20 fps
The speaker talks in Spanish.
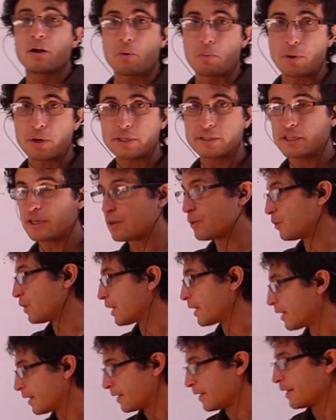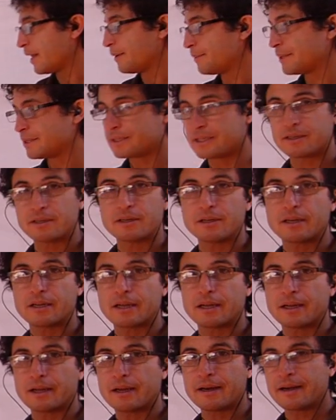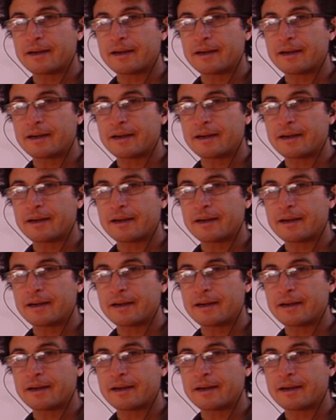Como les digo, en, generalmente, en